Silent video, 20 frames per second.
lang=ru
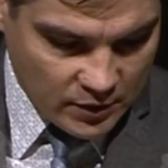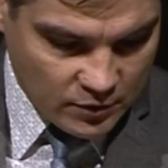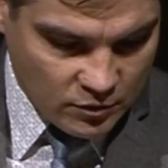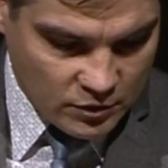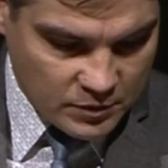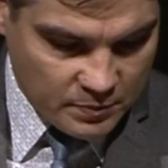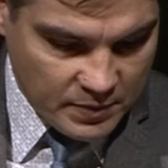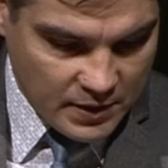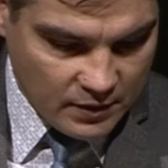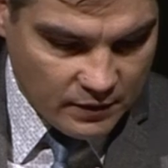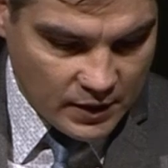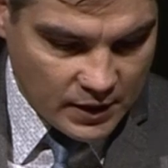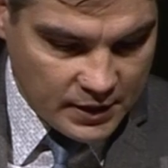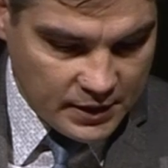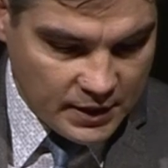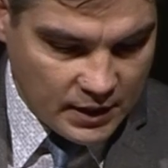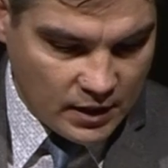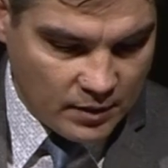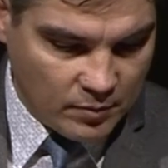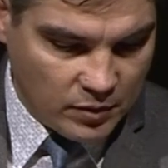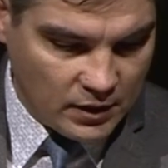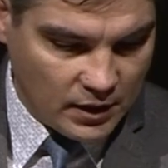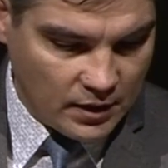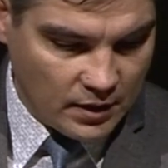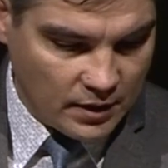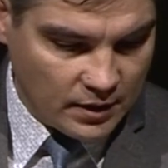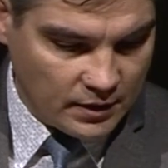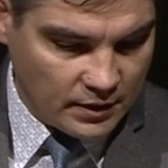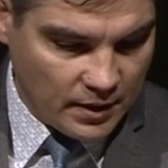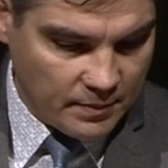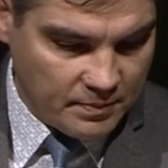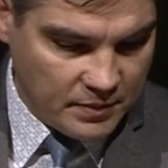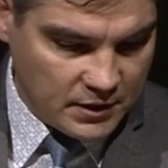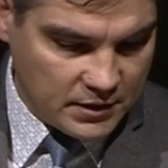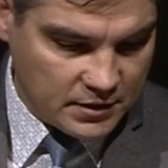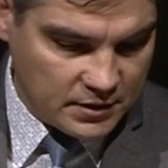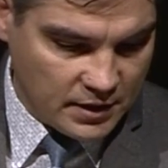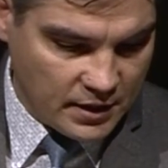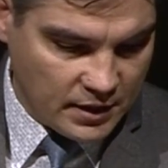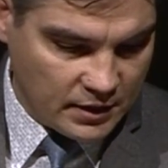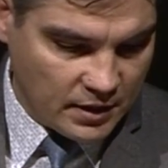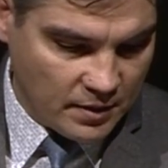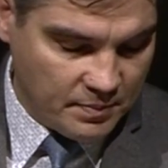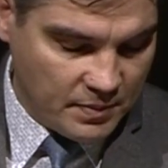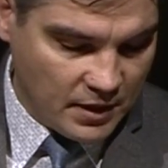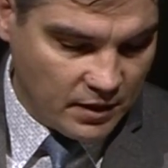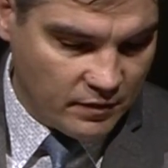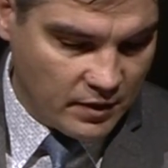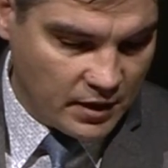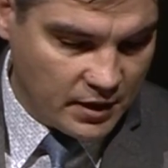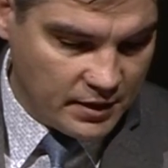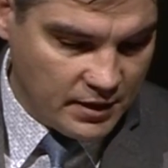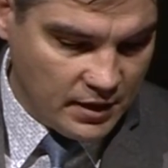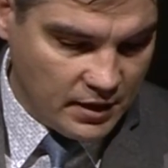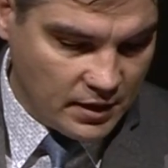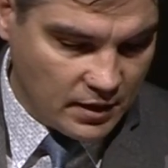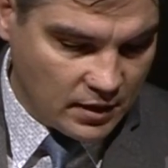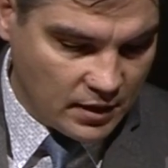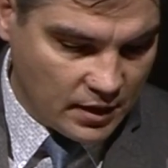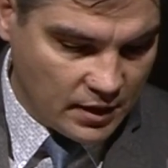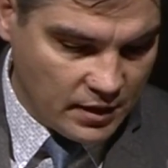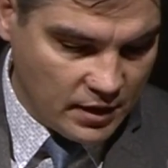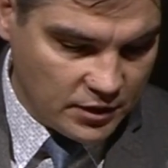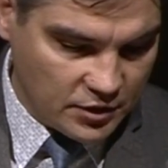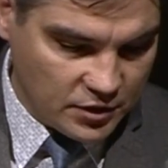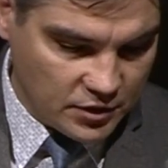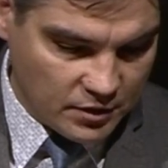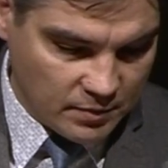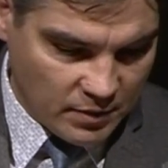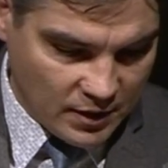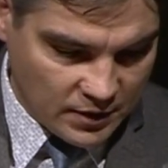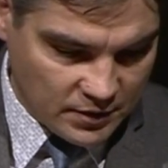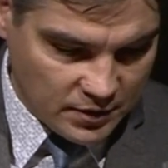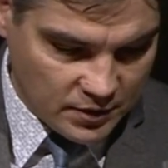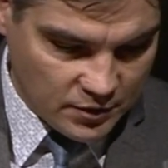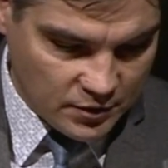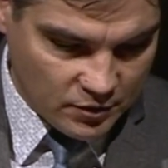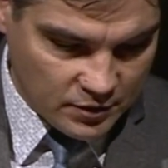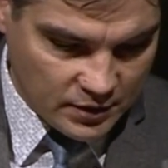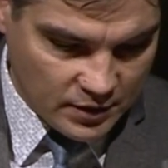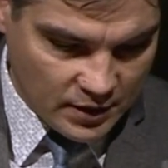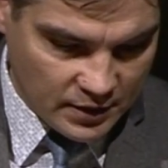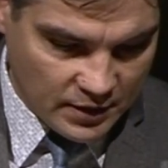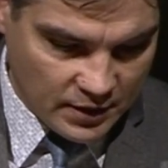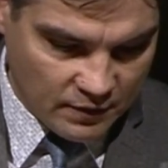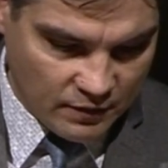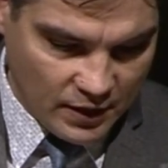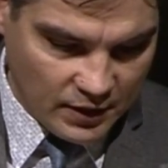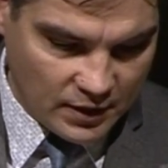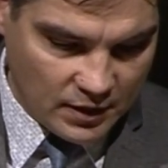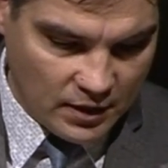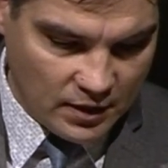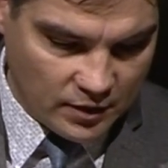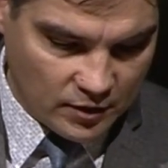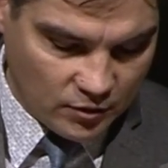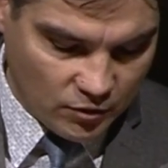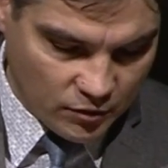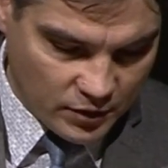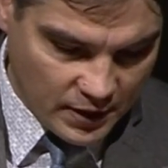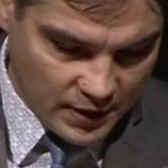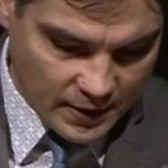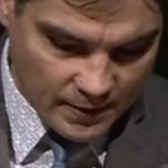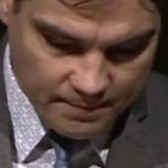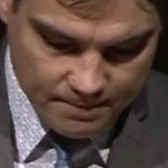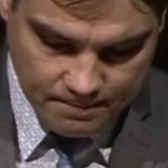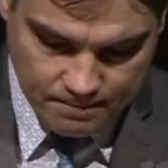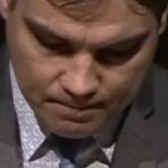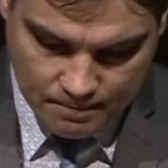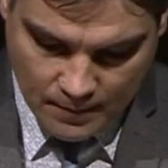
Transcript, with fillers: То есть первая книга была написана, и это первая книга, конечно же, братья и сестры, это Евангелие от Луки.